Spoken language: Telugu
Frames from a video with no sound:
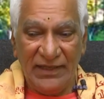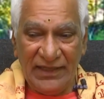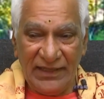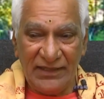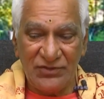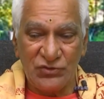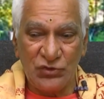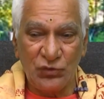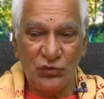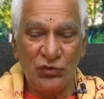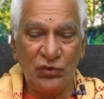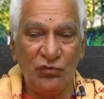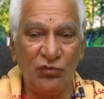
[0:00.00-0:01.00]
ఈ
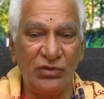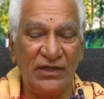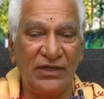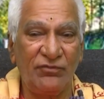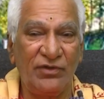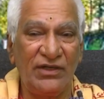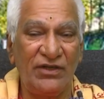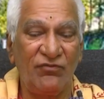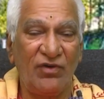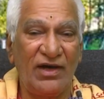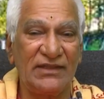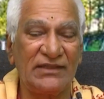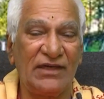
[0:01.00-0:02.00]
చుట్టూ ఉన్నటువంటి
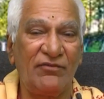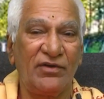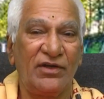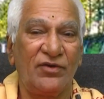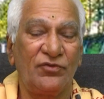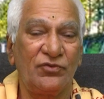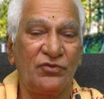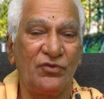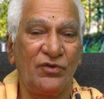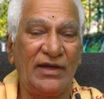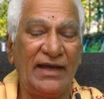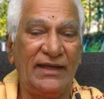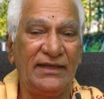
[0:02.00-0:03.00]
వాతావరణంతో
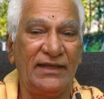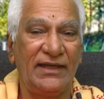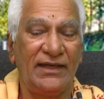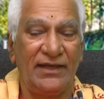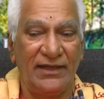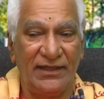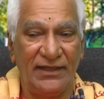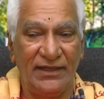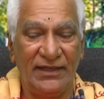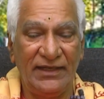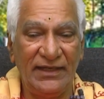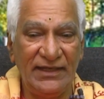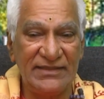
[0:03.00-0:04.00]
కానీ
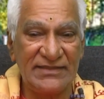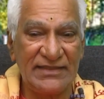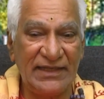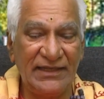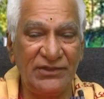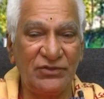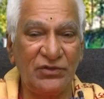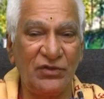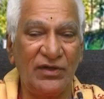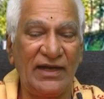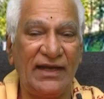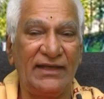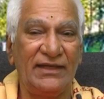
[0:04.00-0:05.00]
ఈ చలితో
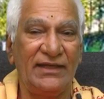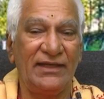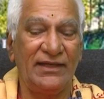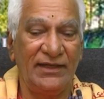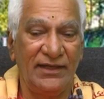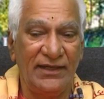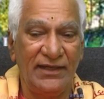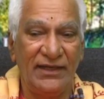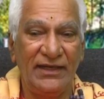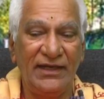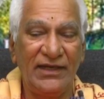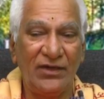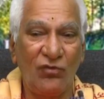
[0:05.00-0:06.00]
కానీ
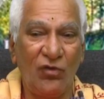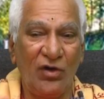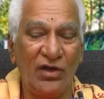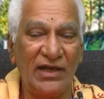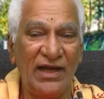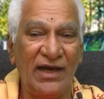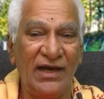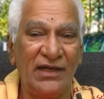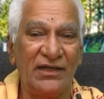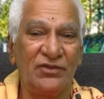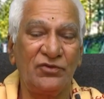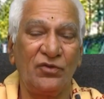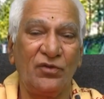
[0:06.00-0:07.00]
ఈ
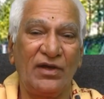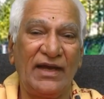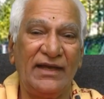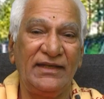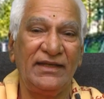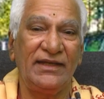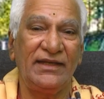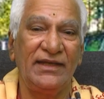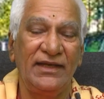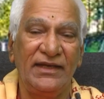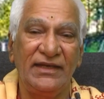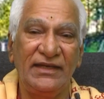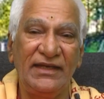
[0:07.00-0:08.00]
కోలాహలంతో కానీ
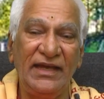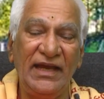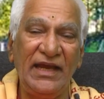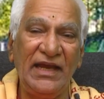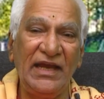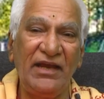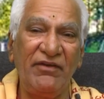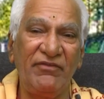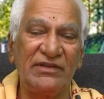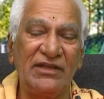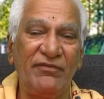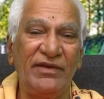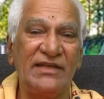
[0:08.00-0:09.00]
ఏ
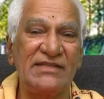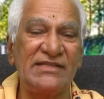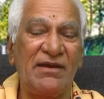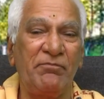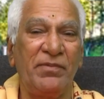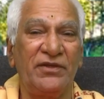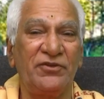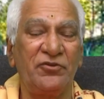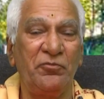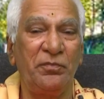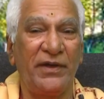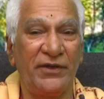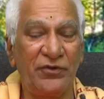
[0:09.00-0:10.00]
విధమైన సంబంధం
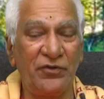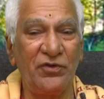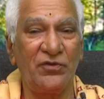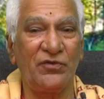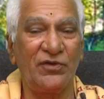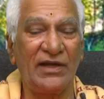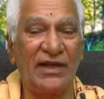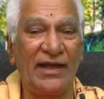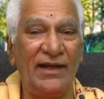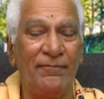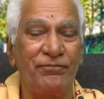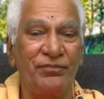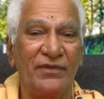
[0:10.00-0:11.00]
పెట్టుకోకుండా
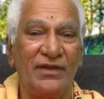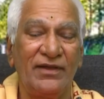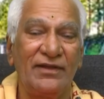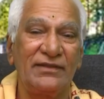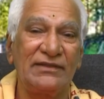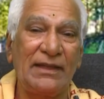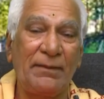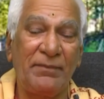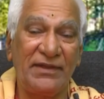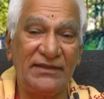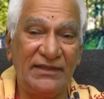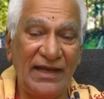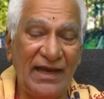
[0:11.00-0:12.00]
తమ
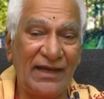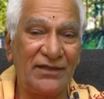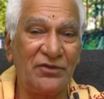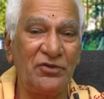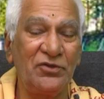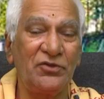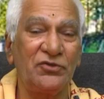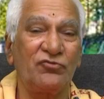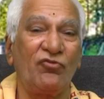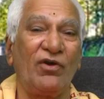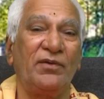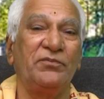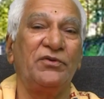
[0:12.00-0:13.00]
ధ్యానంలో
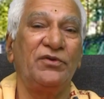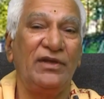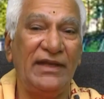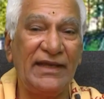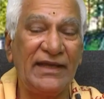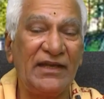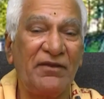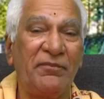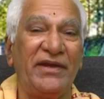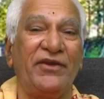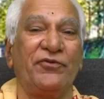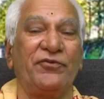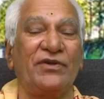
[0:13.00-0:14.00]
తాము
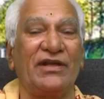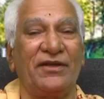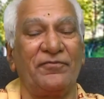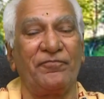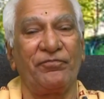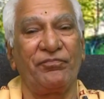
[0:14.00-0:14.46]
లీనమై ఉంటారు